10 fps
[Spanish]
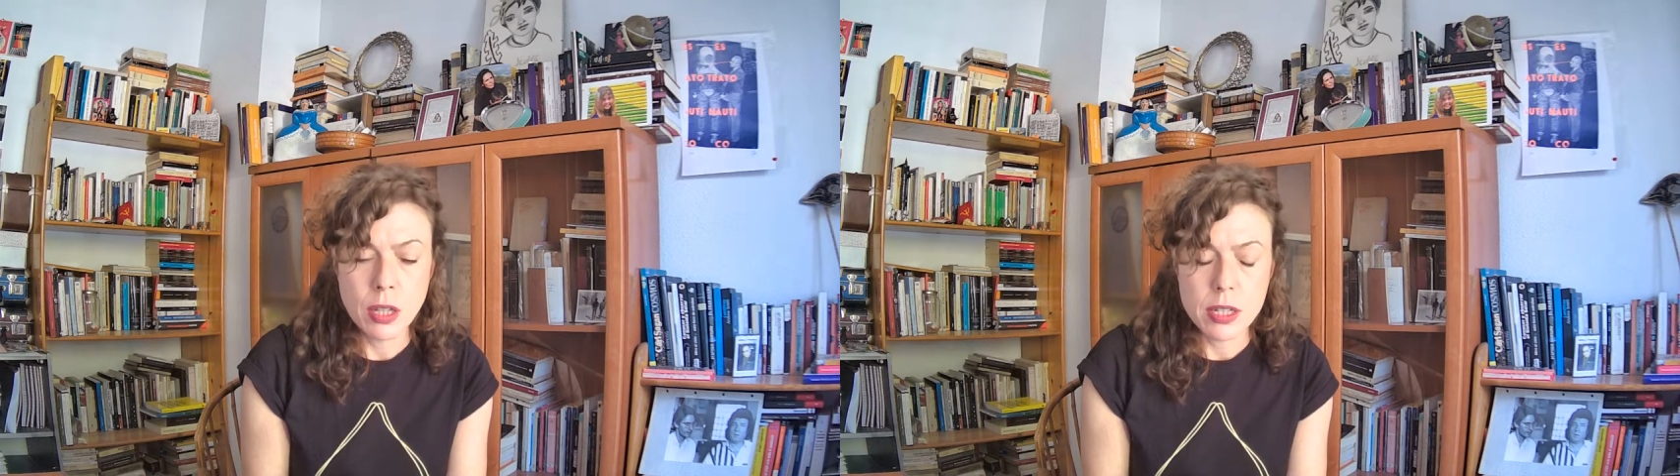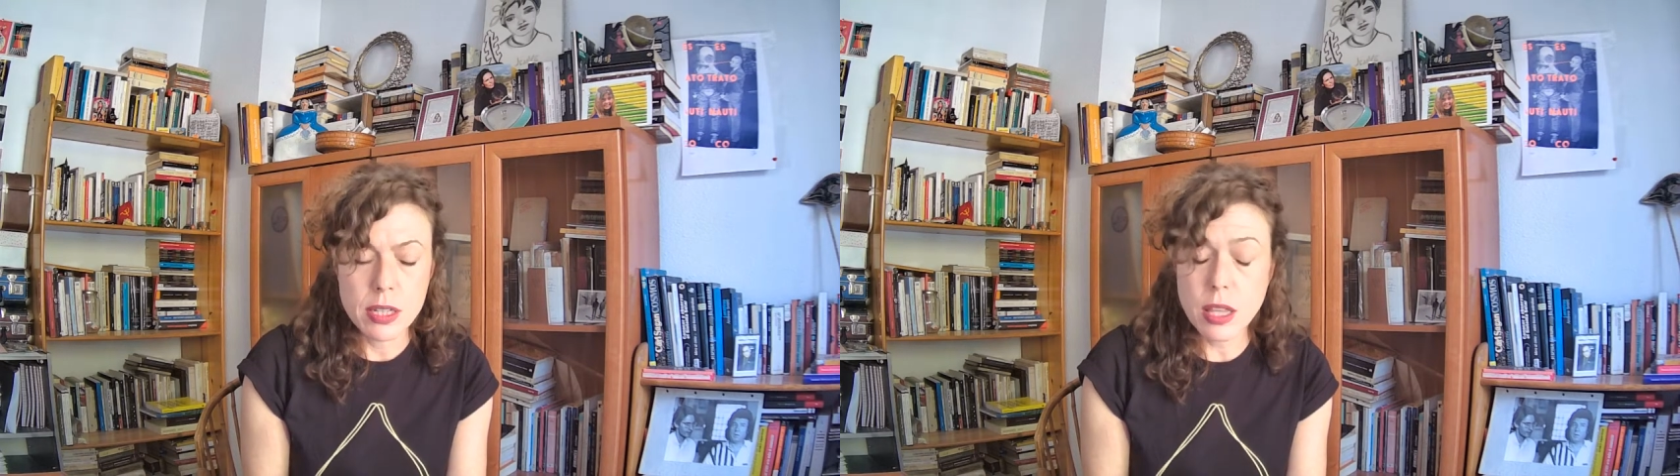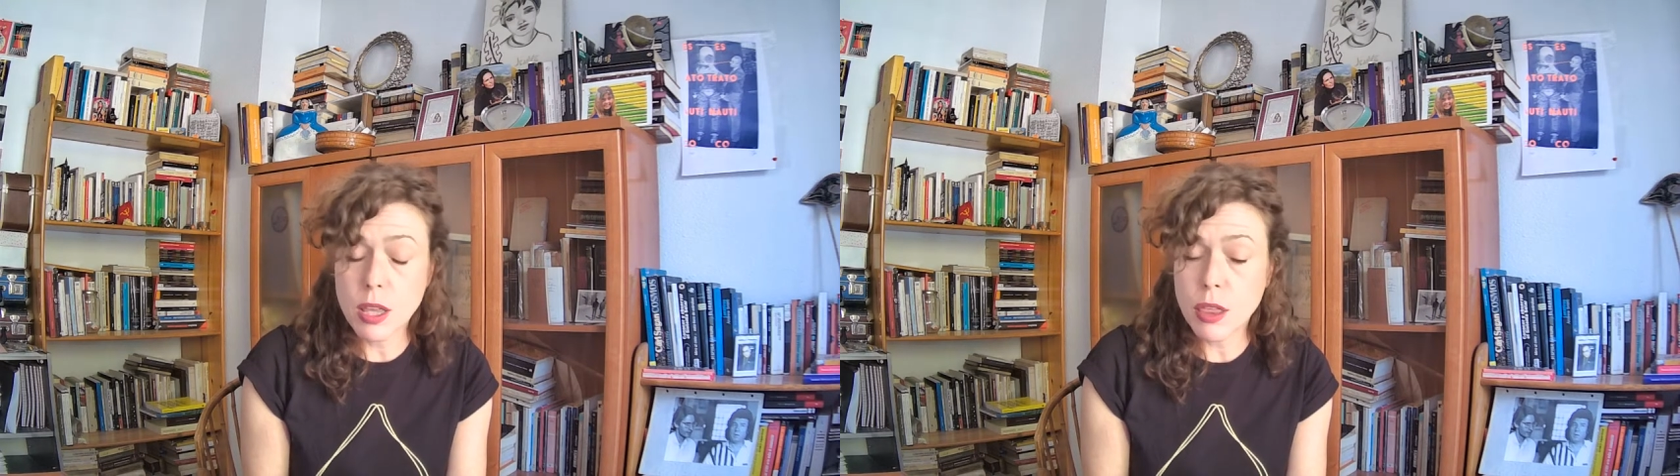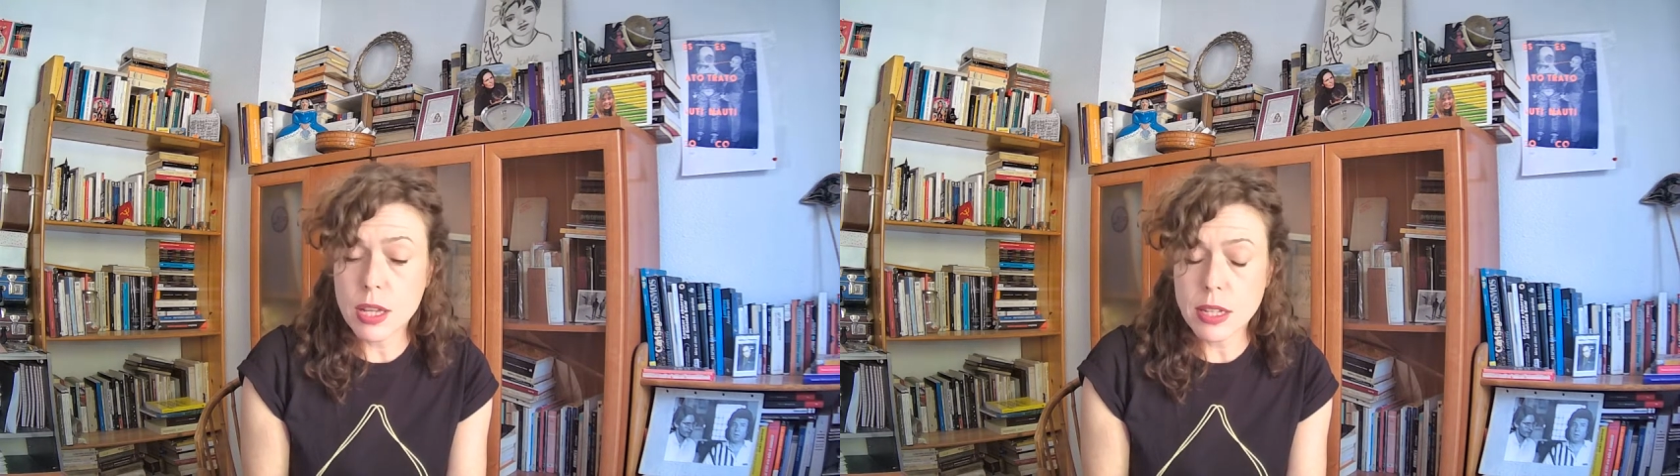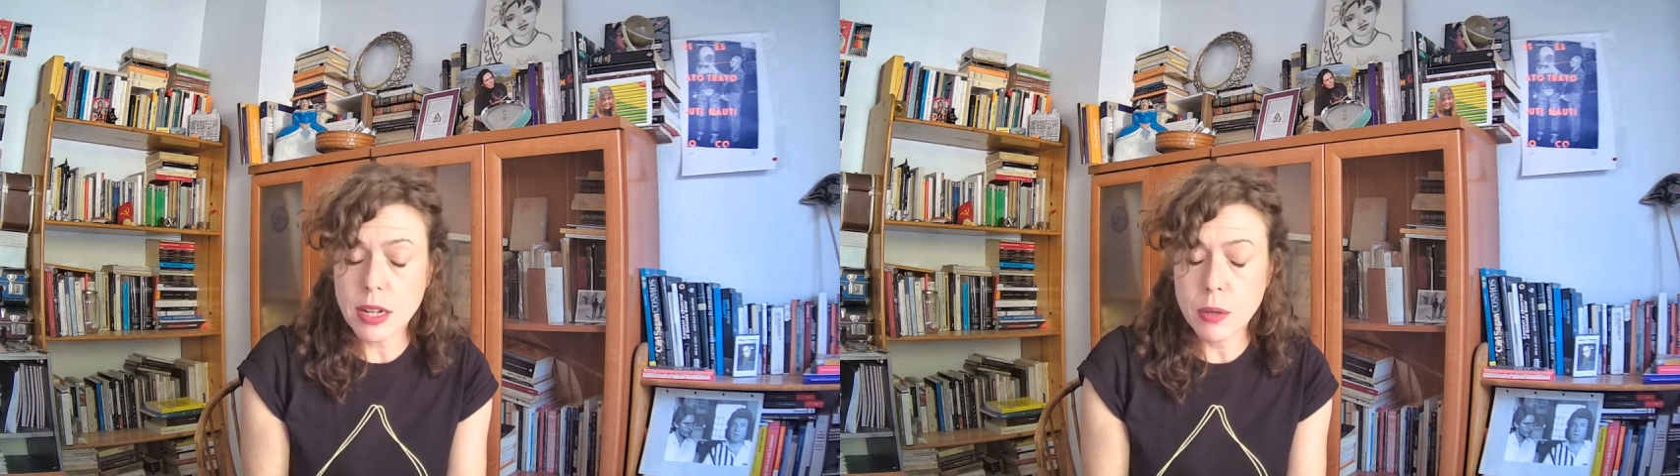Si
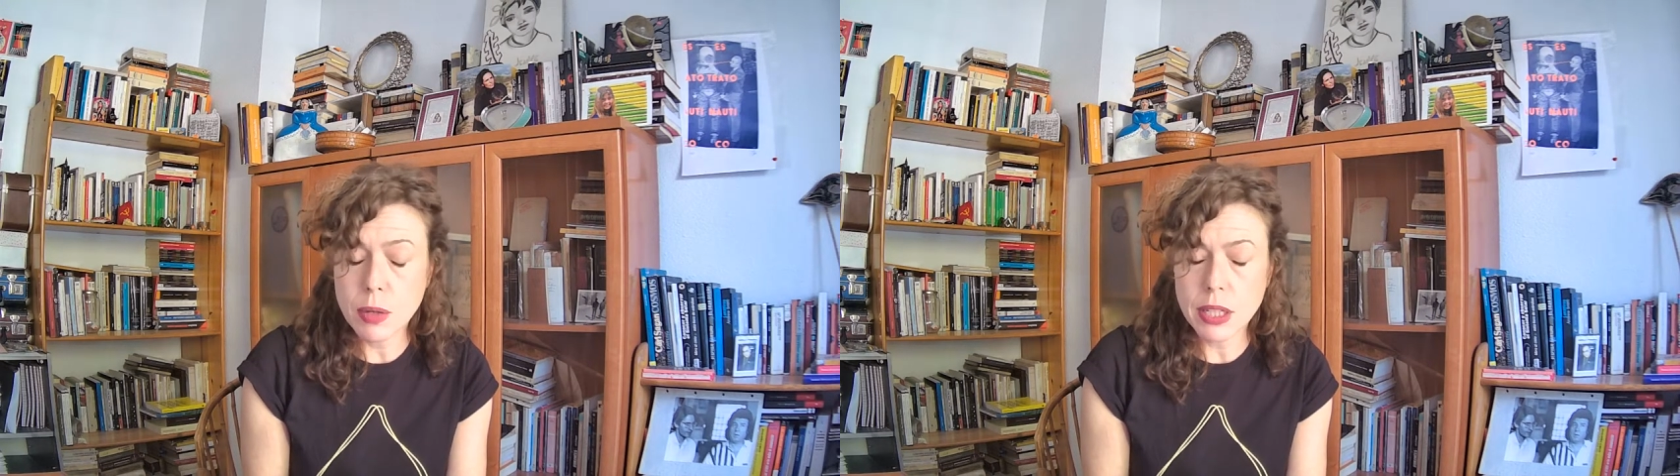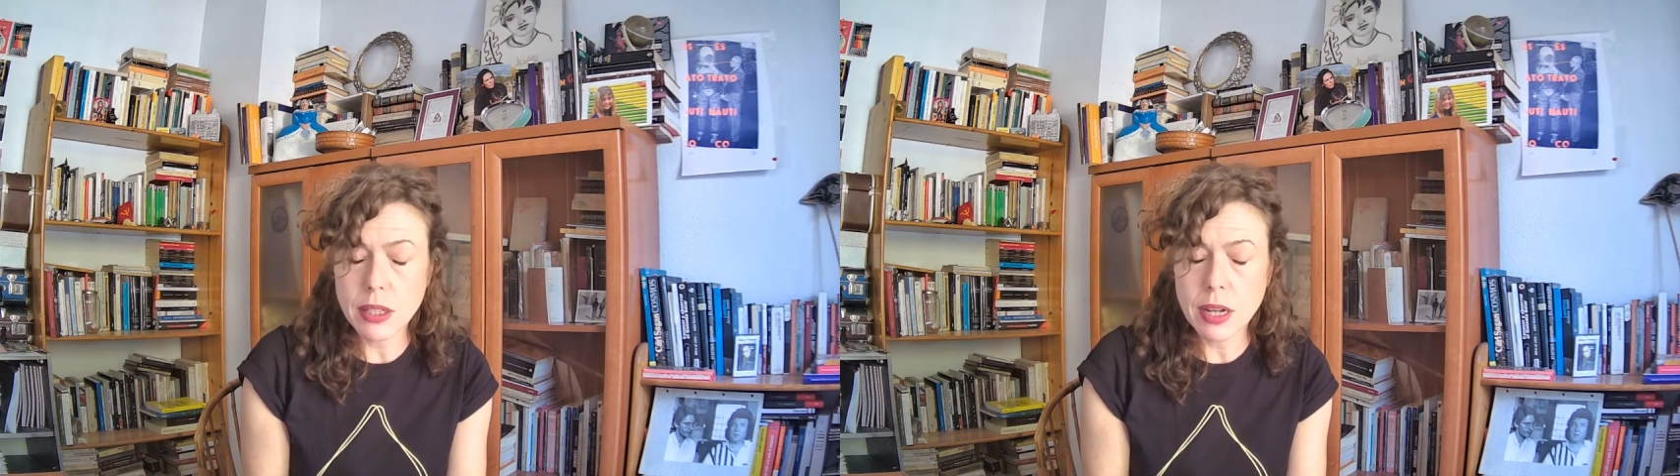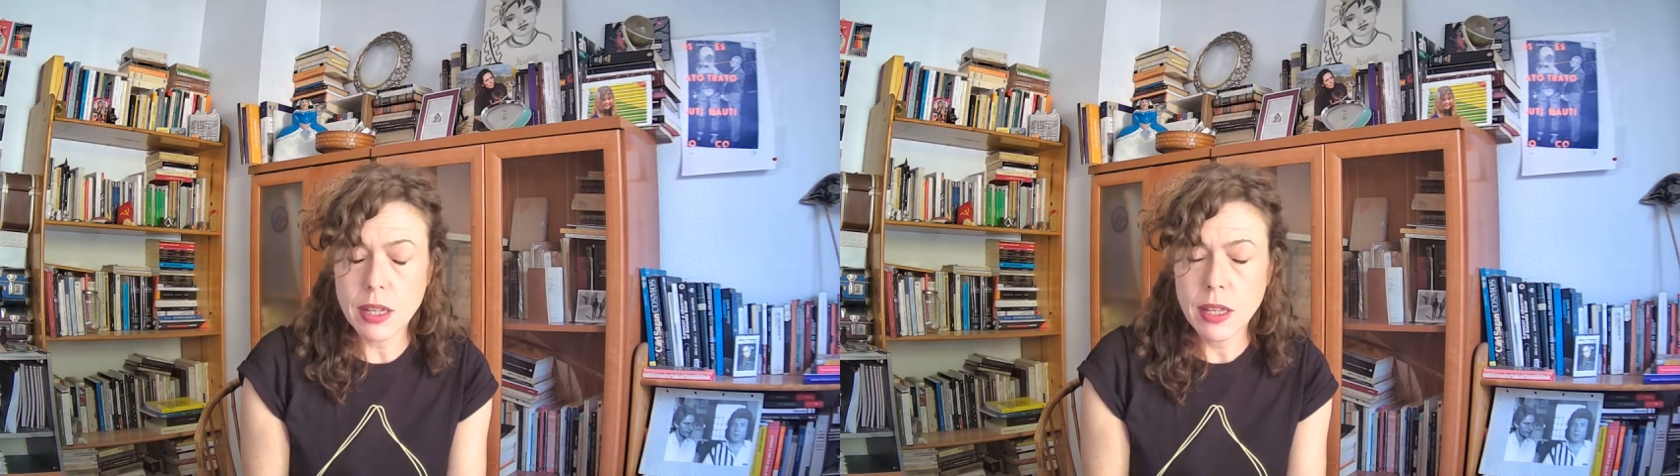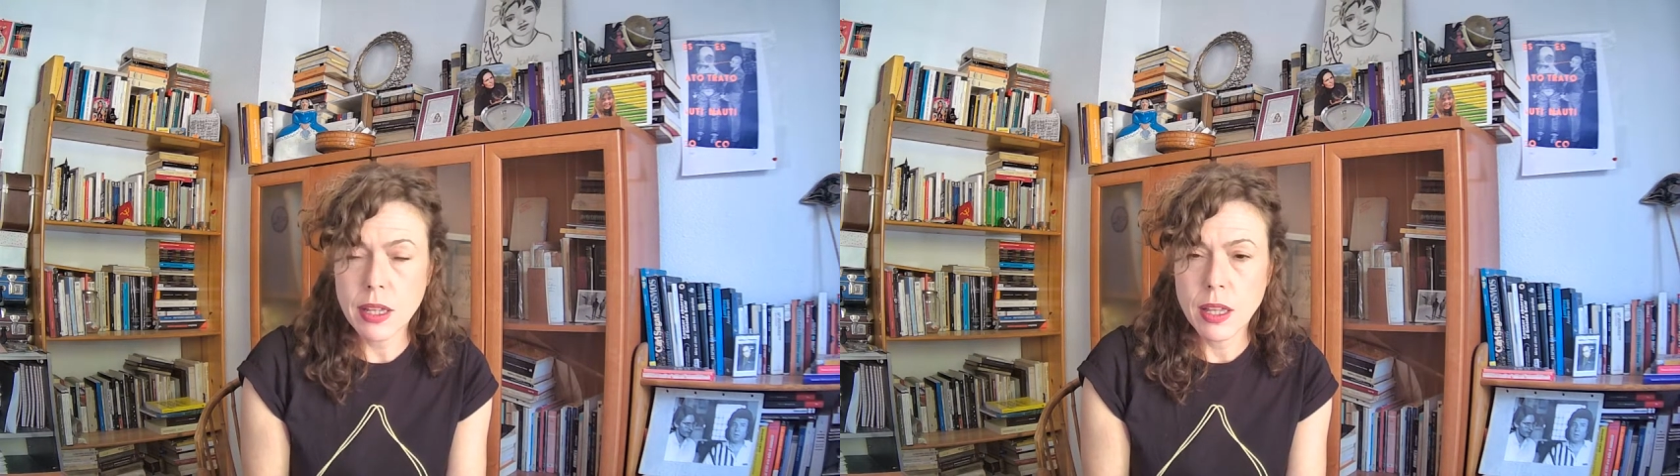dices libertad,